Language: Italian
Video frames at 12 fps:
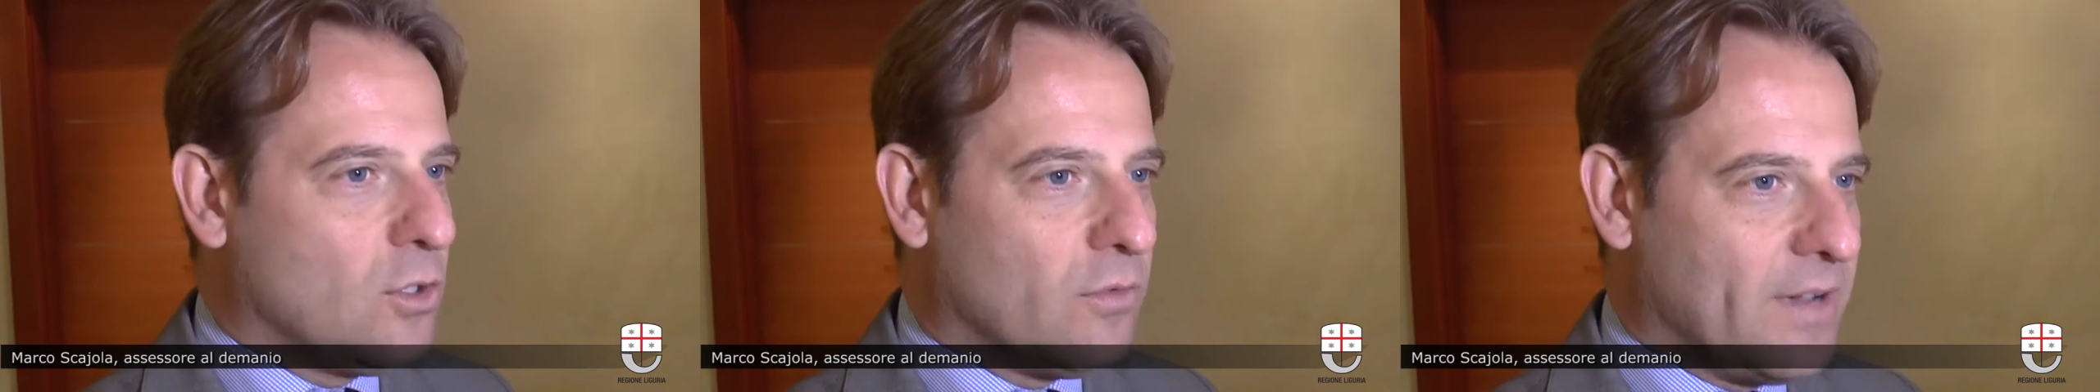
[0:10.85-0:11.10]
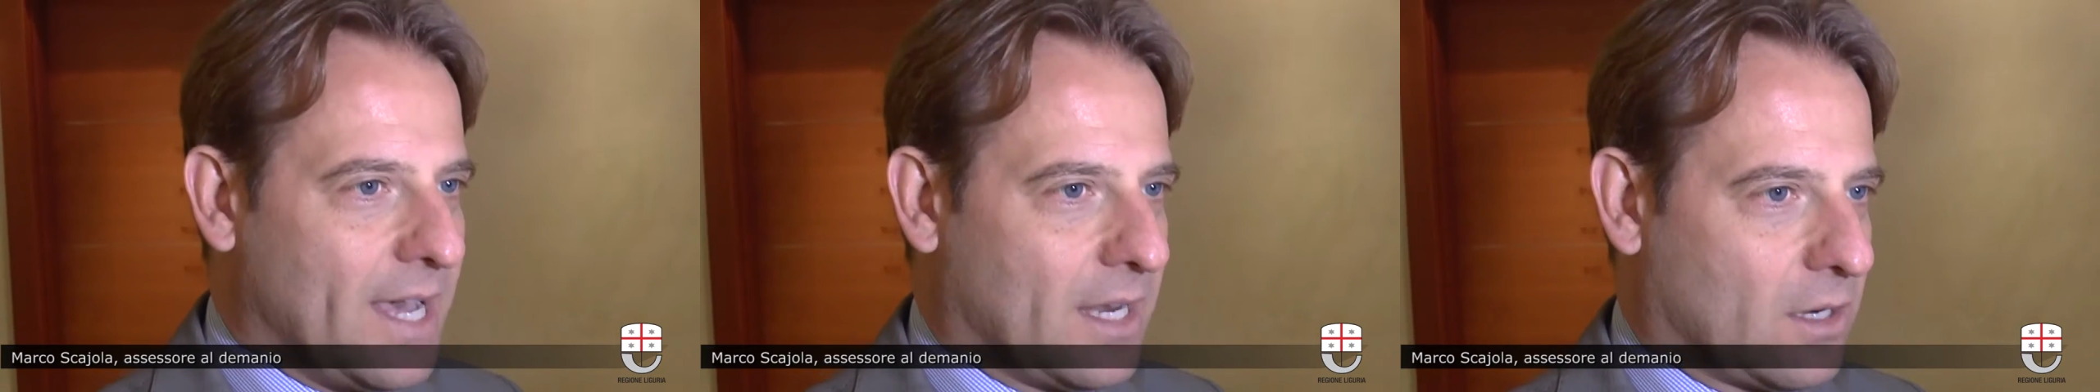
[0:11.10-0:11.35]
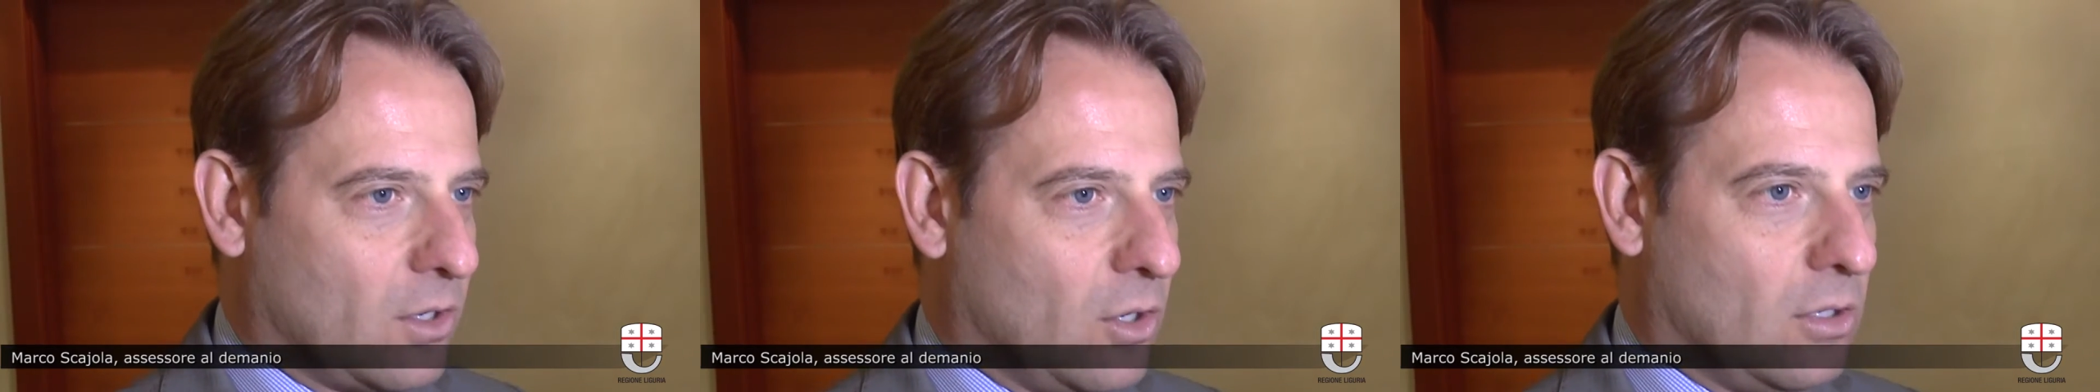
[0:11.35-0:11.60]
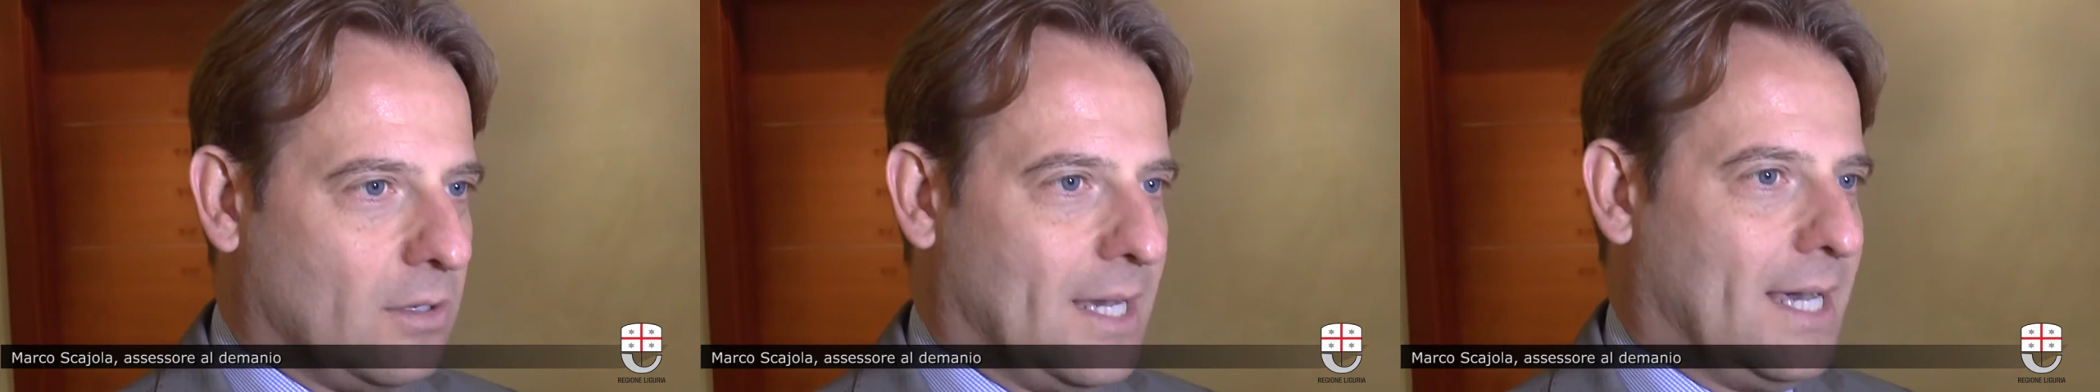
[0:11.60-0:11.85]

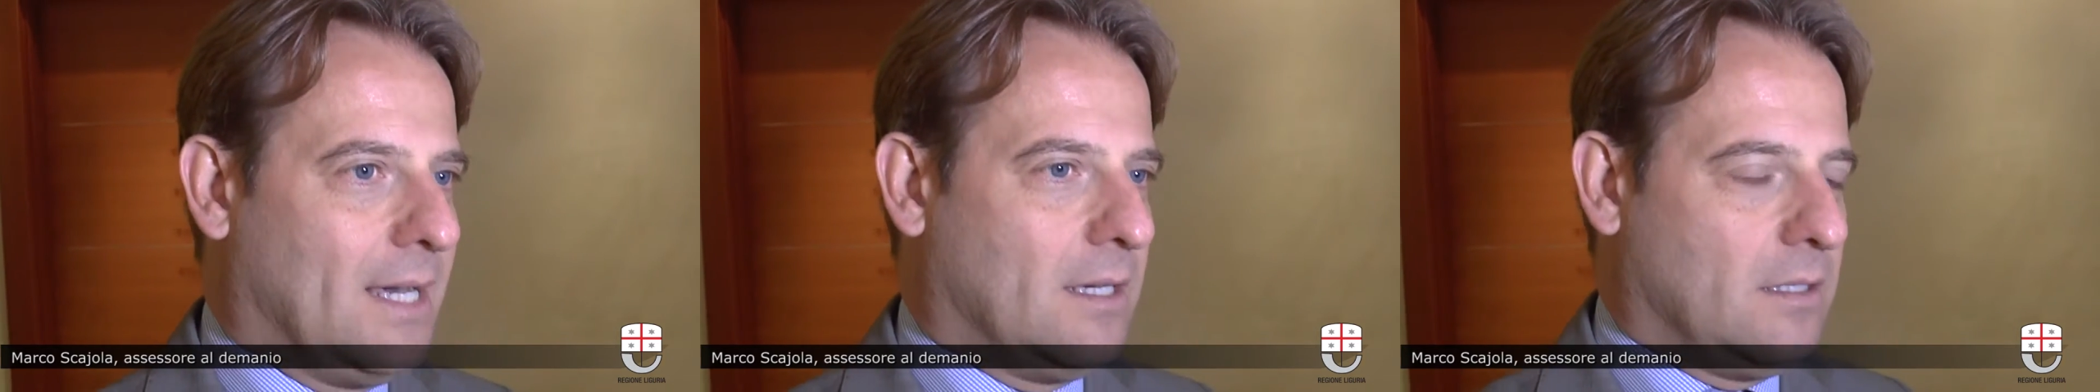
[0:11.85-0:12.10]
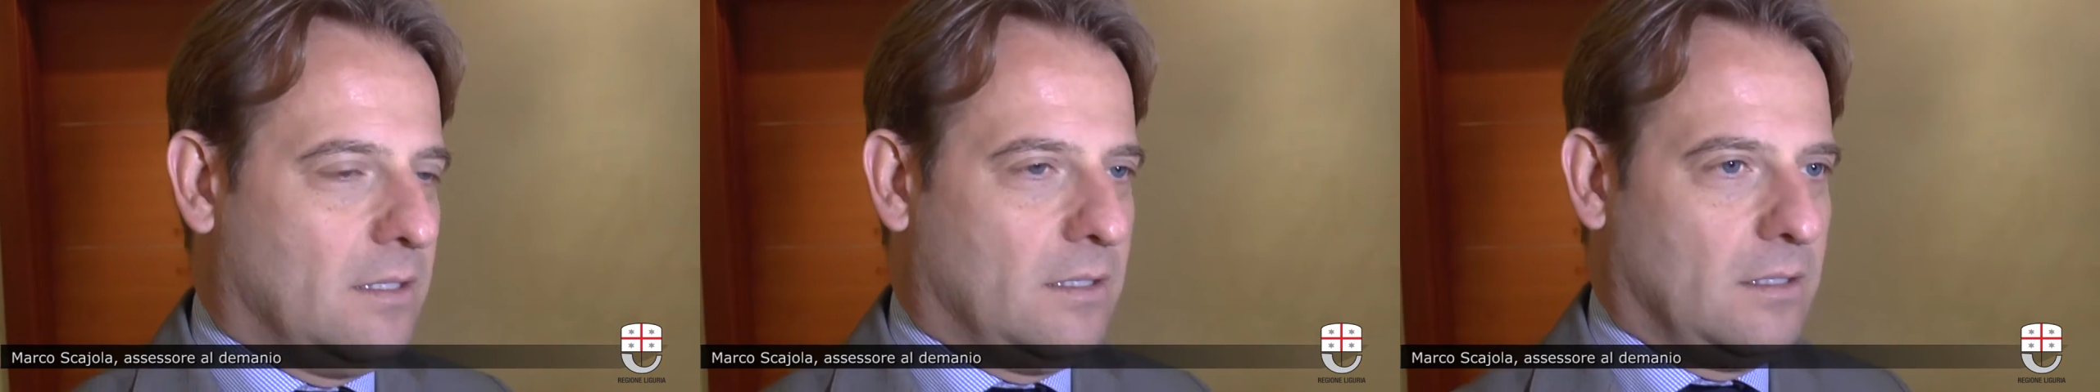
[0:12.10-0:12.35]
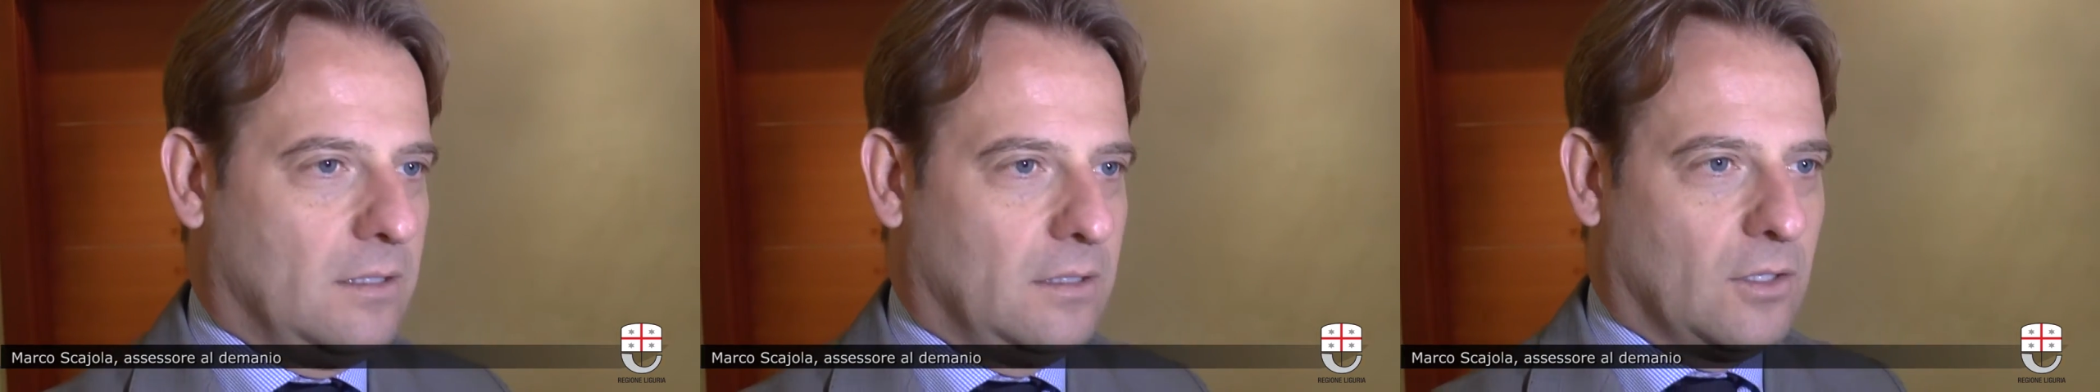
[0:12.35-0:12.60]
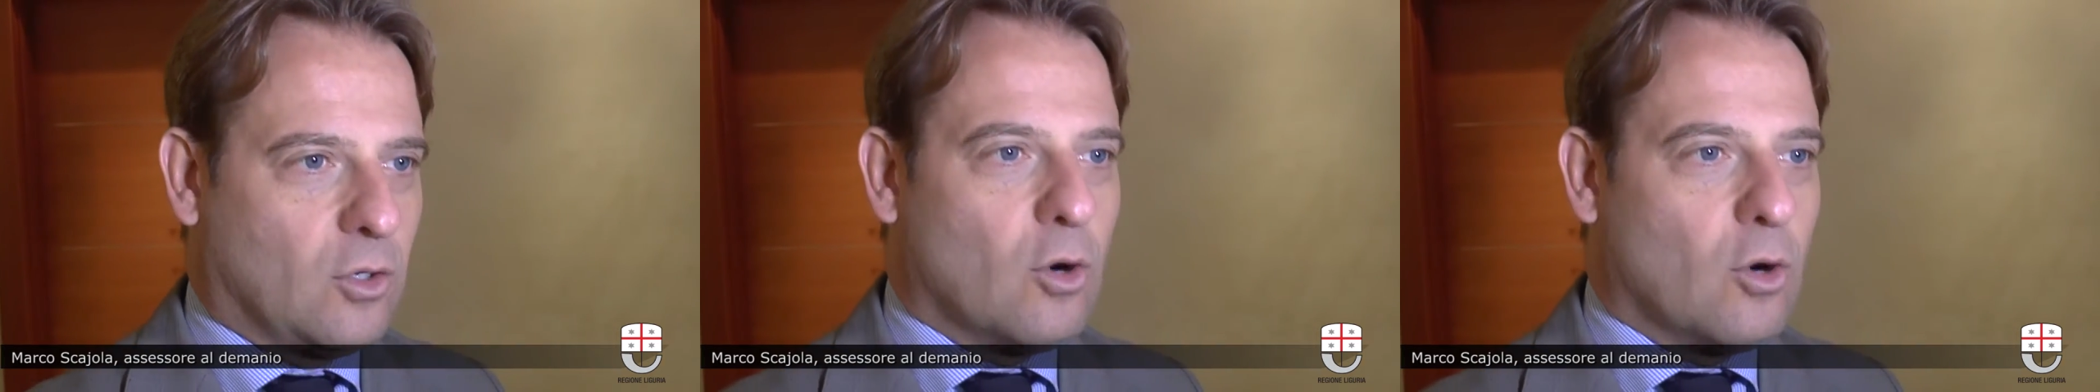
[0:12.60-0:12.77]
governo ha eh,